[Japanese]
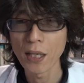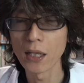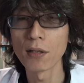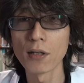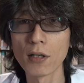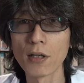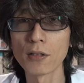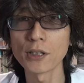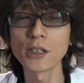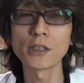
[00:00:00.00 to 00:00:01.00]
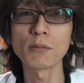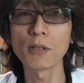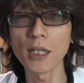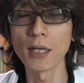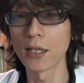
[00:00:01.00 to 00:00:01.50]
あのー、先日
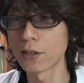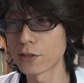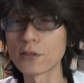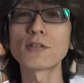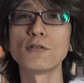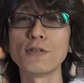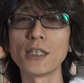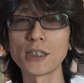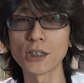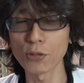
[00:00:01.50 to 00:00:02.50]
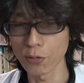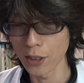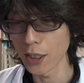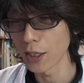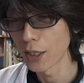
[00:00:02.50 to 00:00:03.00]
もね、あの、すごく嬉しい症
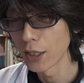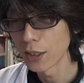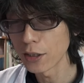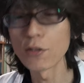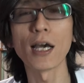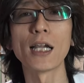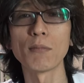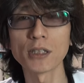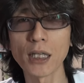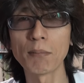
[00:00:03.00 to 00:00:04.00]
例っていうのがありました。